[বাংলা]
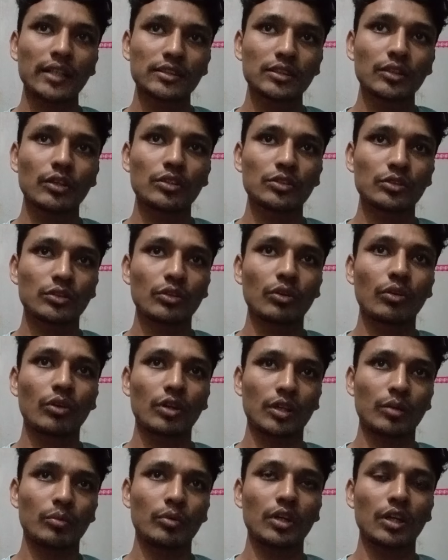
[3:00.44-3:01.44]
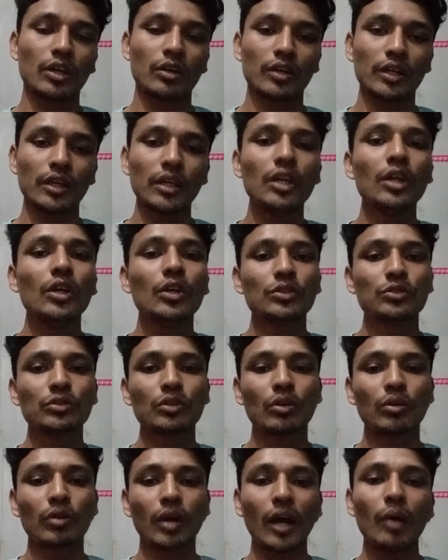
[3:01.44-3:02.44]
কাজ দেওয়ার জন্য কথা বলা হয়
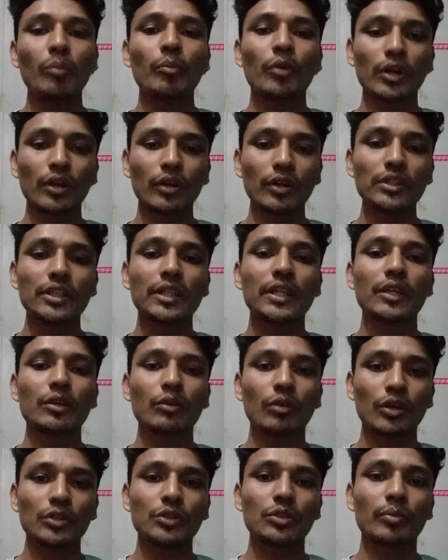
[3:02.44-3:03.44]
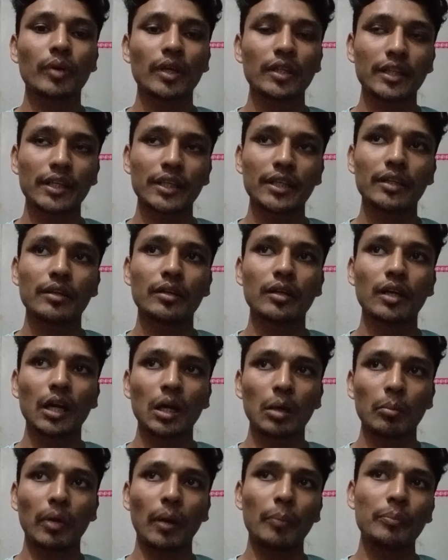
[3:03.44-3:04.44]
সো মনে হয় যে কেউ হয়তো বা দেখে
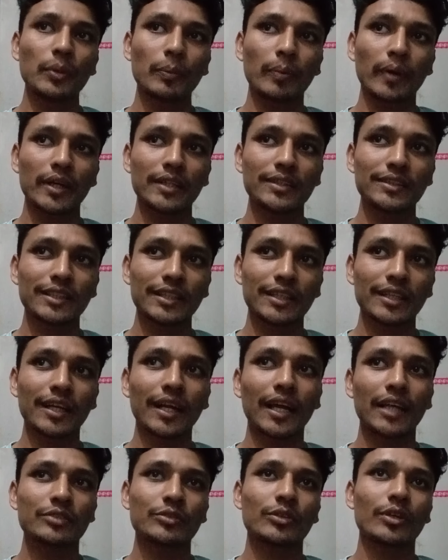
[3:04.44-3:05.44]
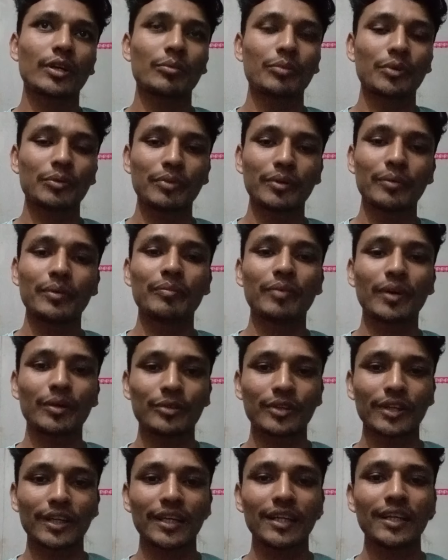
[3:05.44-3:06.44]
ভাবতে পারেন যে কাজ করার পর পেমেন্ট
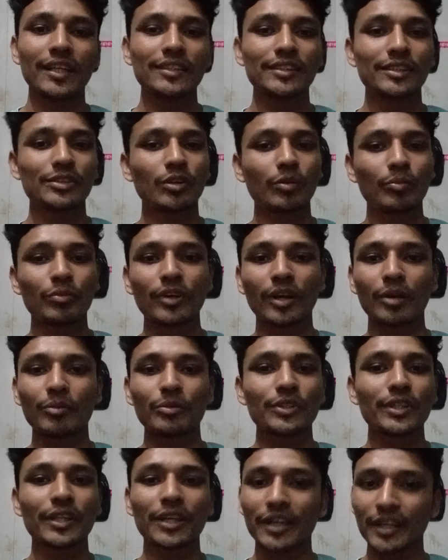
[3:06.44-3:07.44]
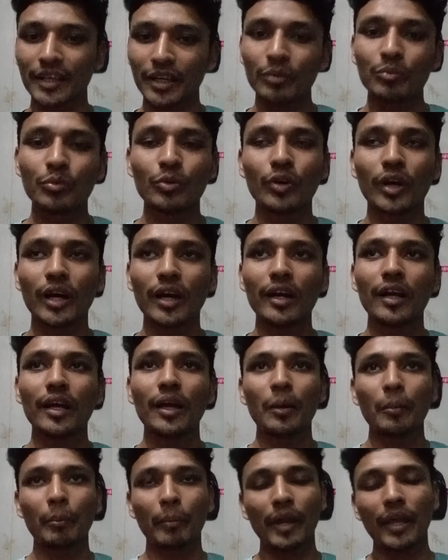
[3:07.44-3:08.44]
পাবো না যে সবগুলোর মতো এটাও ভুয়া
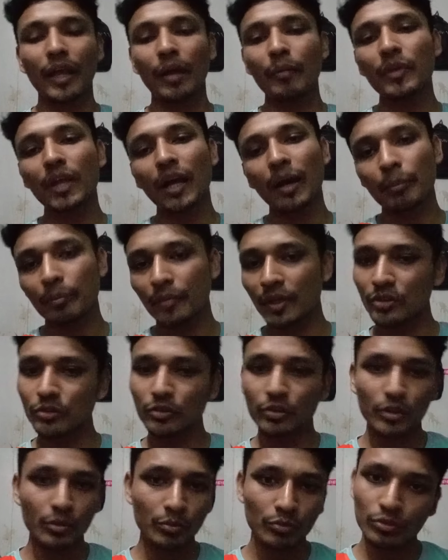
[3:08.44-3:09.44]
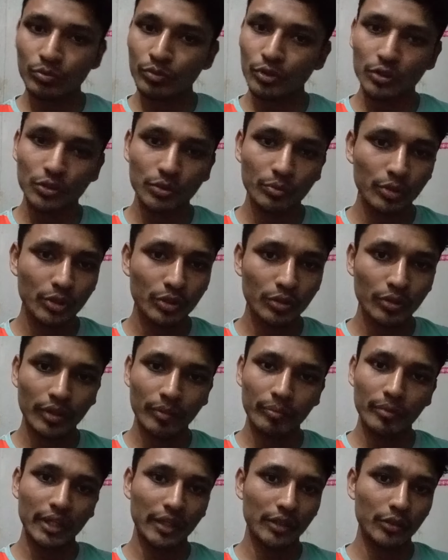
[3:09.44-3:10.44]
ভাই আমি আপনার জন্যই মূলত ভিডিওটা
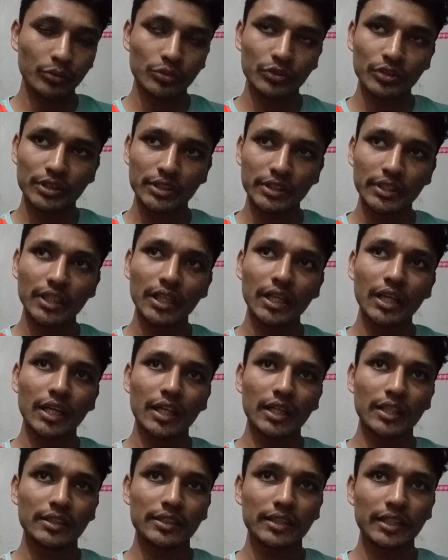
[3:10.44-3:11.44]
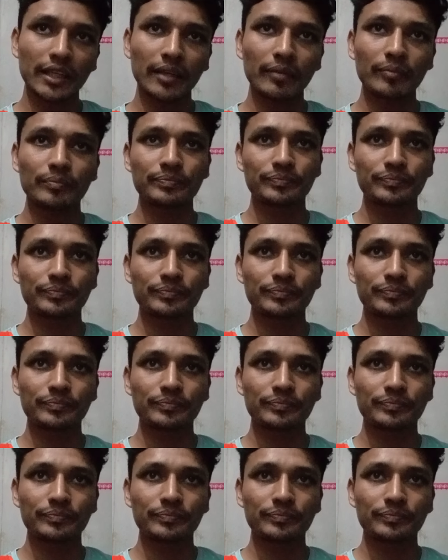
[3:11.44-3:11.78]
মেক করতেছি যে